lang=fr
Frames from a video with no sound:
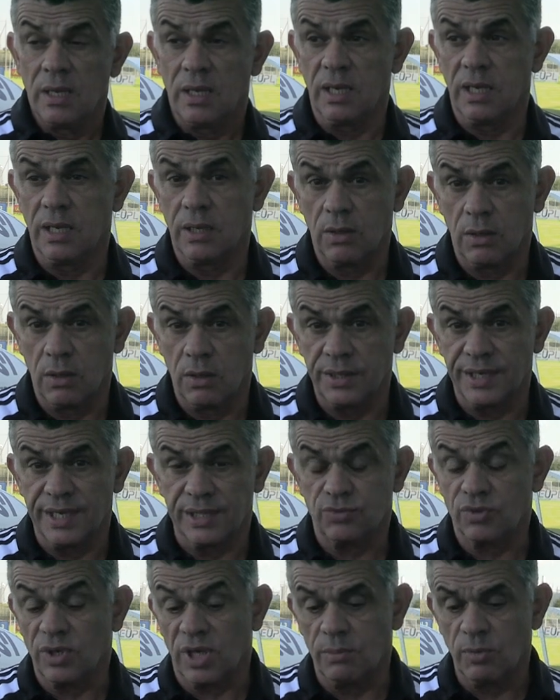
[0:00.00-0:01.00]
Euh, et,
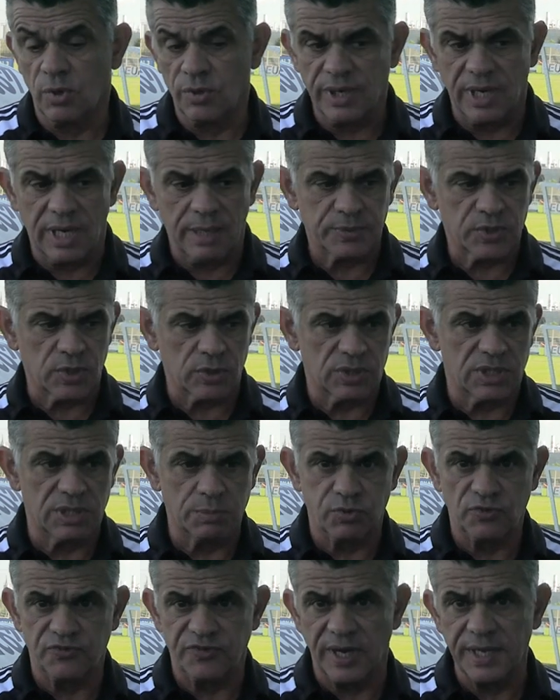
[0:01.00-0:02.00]
naturellement, on a l'absence
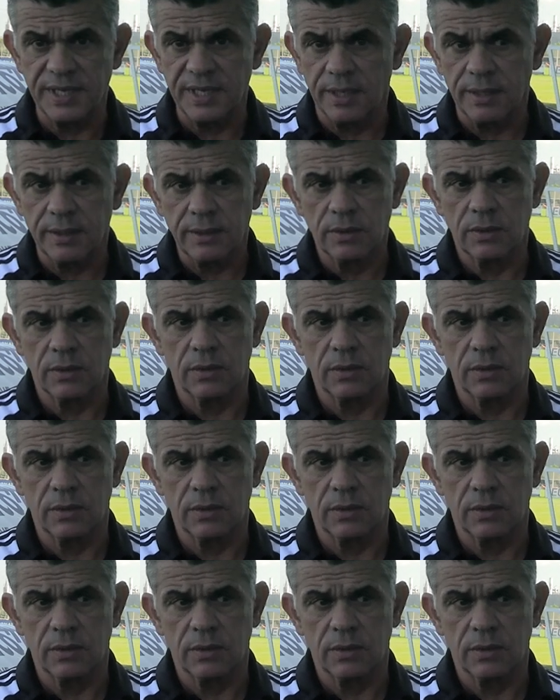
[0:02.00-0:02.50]
d'Iboufaï, hein,